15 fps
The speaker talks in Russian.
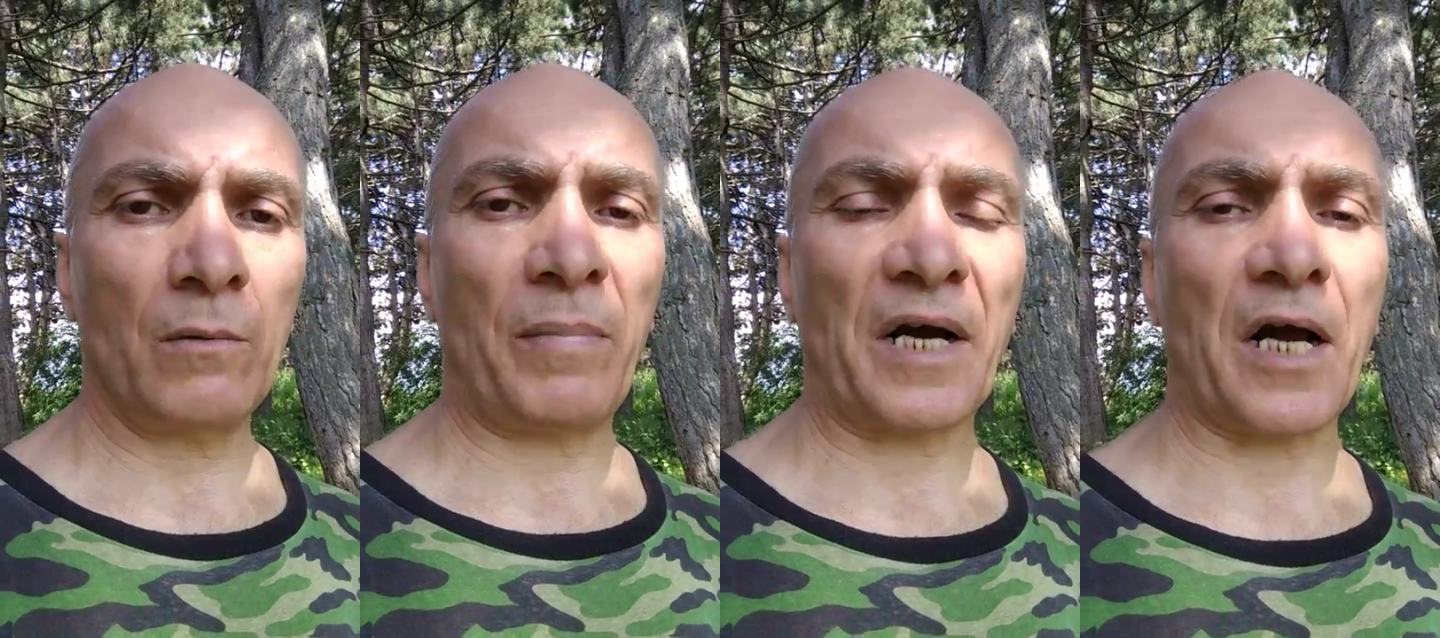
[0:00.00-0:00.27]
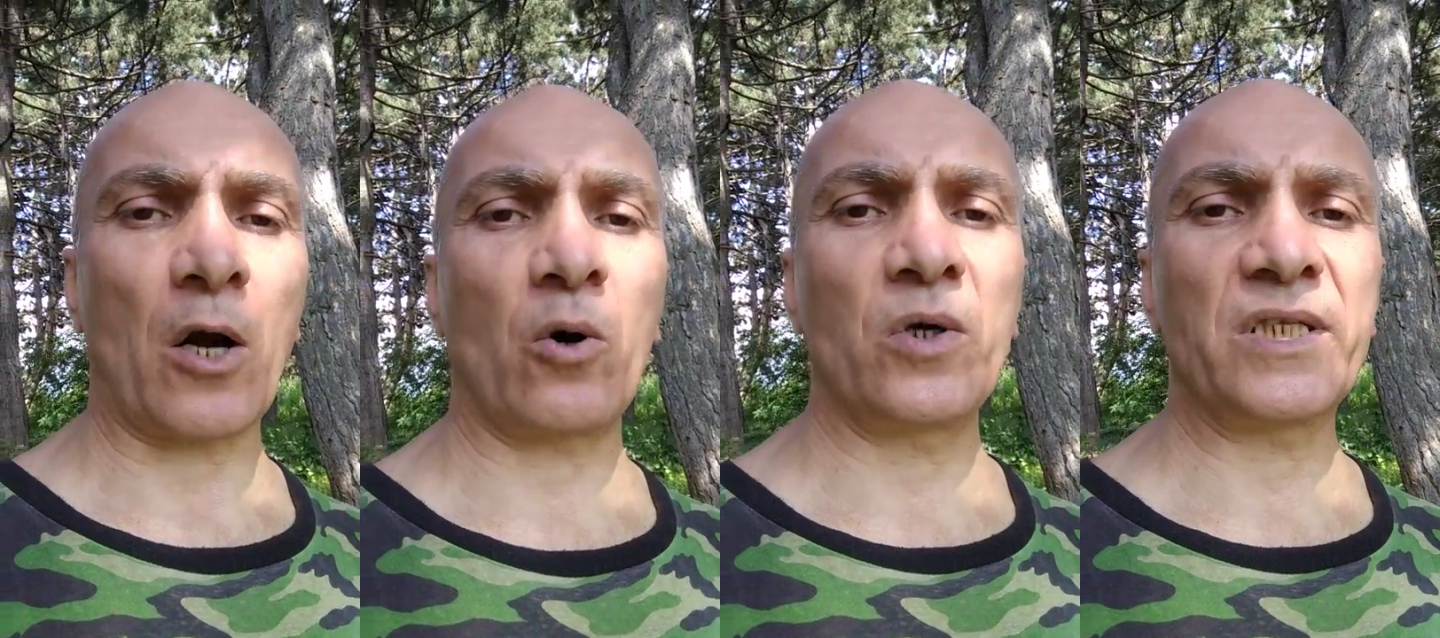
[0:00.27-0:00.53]
По
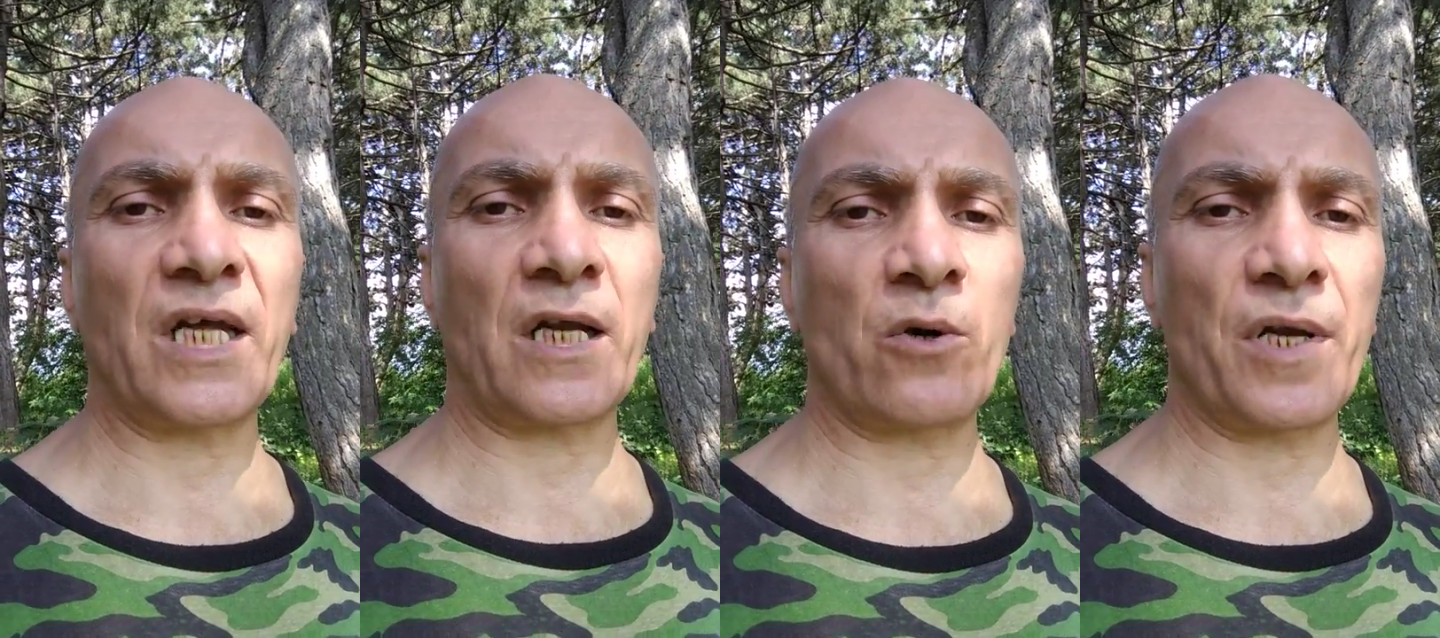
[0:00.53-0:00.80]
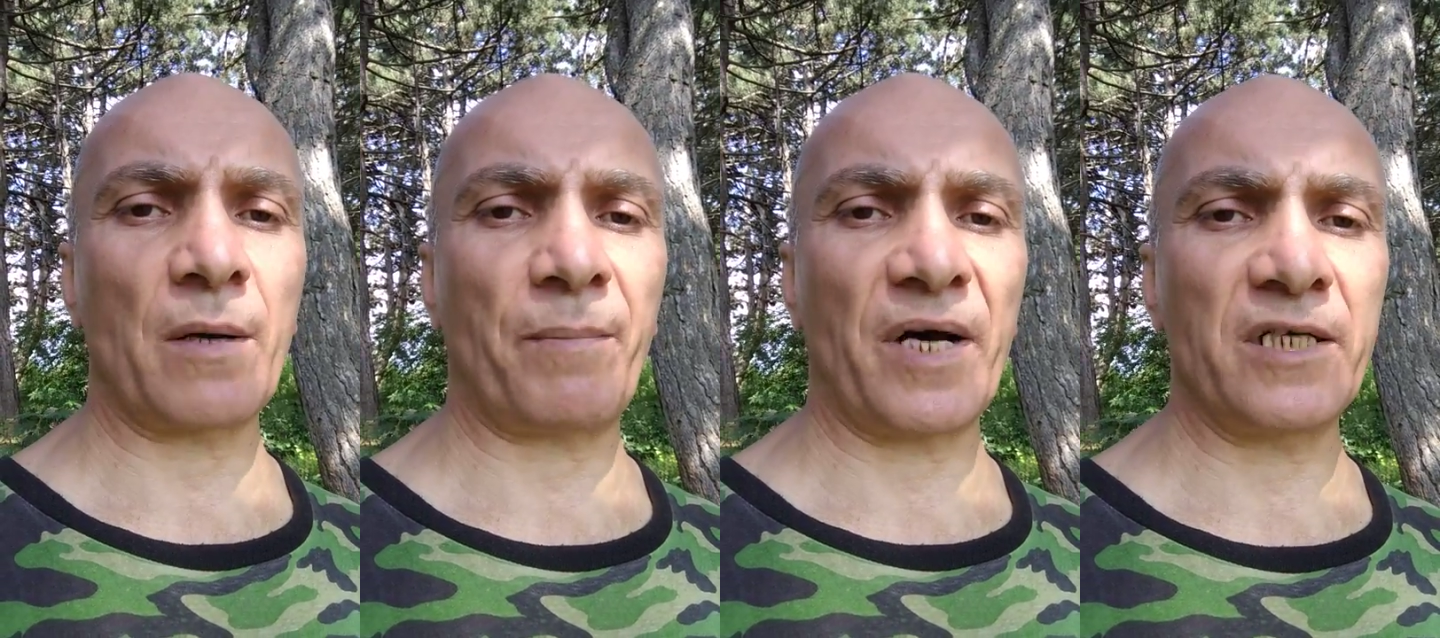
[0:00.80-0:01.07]
какой
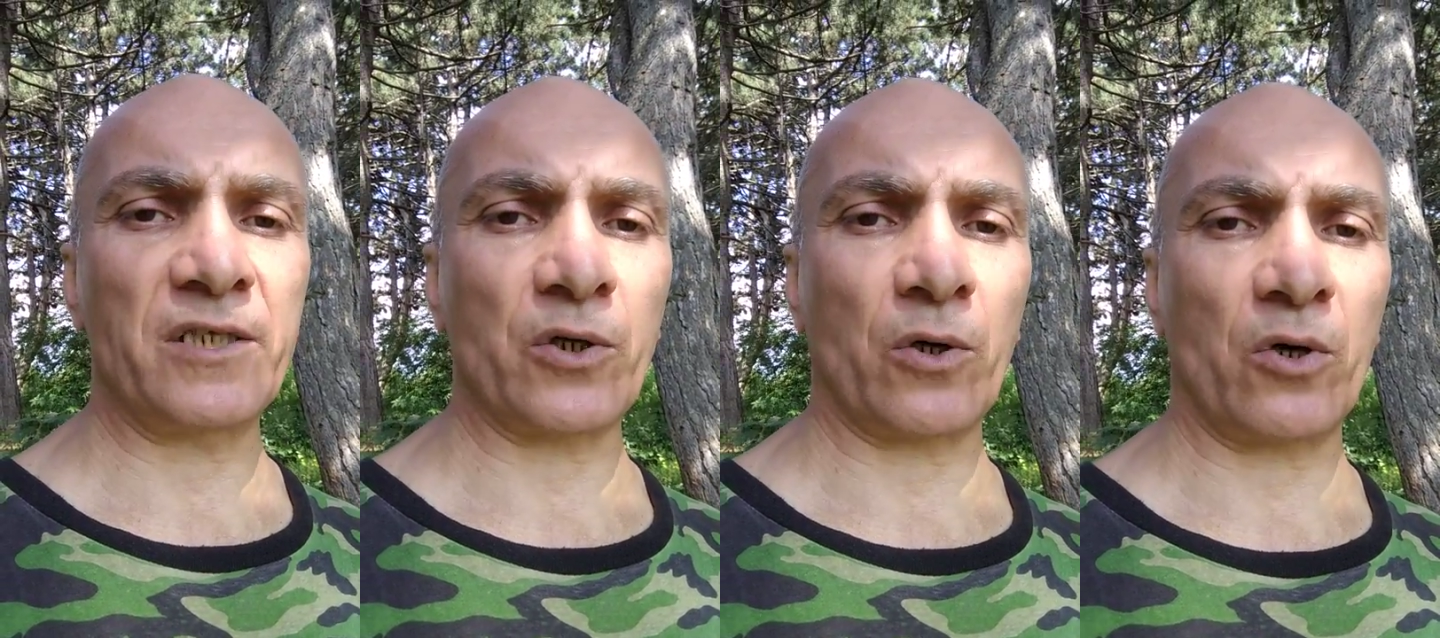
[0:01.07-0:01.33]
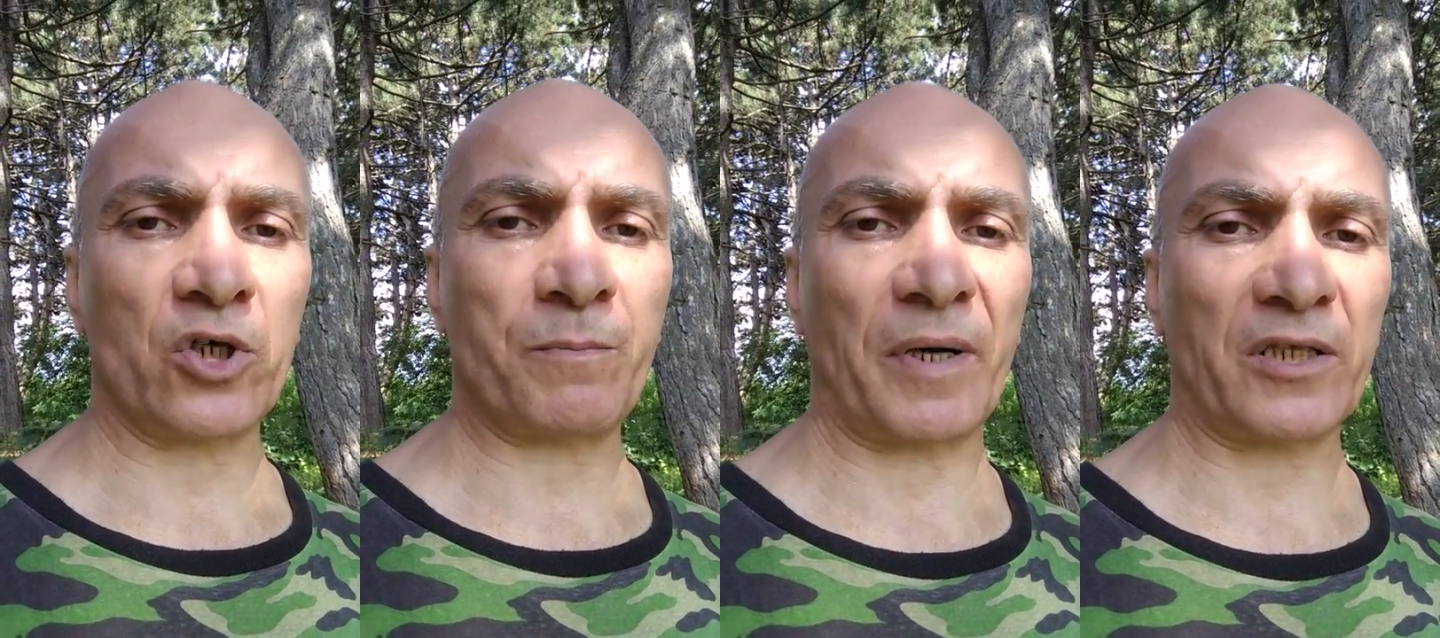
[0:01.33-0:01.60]
дороге пойдешь,